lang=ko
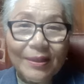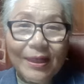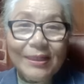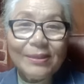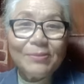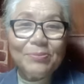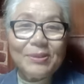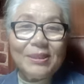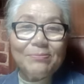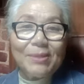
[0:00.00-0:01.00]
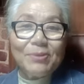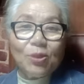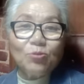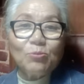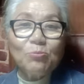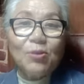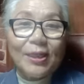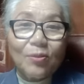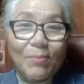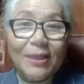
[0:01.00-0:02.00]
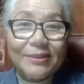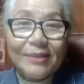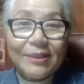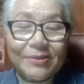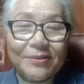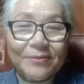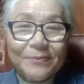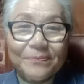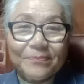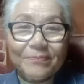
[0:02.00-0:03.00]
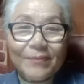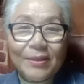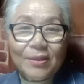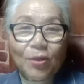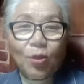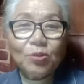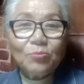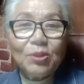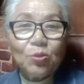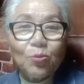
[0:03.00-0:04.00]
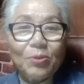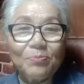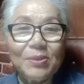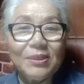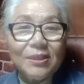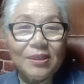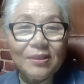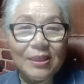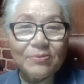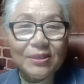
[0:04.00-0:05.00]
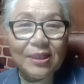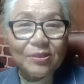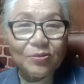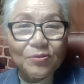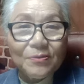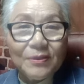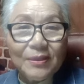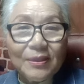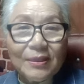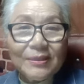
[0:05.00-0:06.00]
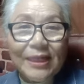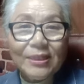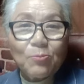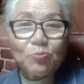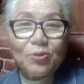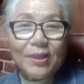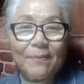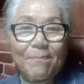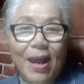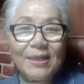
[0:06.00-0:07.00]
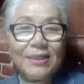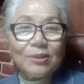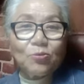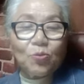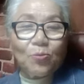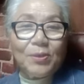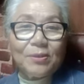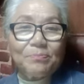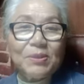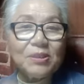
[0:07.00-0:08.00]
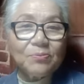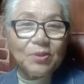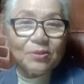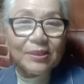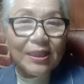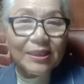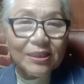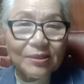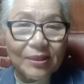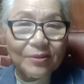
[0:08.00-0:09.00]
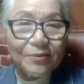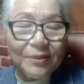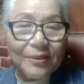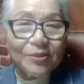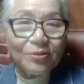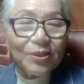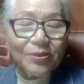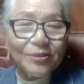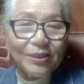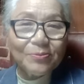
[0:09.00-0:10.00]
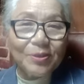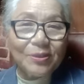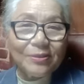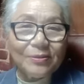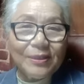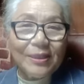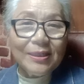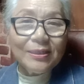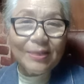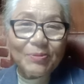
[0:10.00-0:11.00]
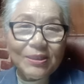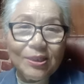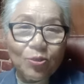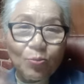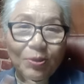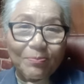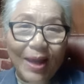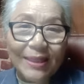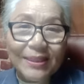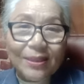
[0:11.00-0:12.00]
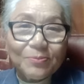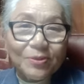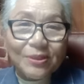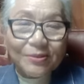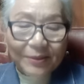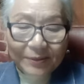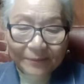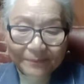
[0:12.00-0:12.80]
하나님 빛이 임하면 어둠은 물러가요. 마귀 사탄 세력은. 어둠이 들어오면 빛이 잠식되죠. 자기 몸속에 마귀가 들어오면 빛이 없어 사라지는 거예요. 성령 역사가 없어져요. 그러나 빛이 들어오면 마귀가 없어지는 거예요.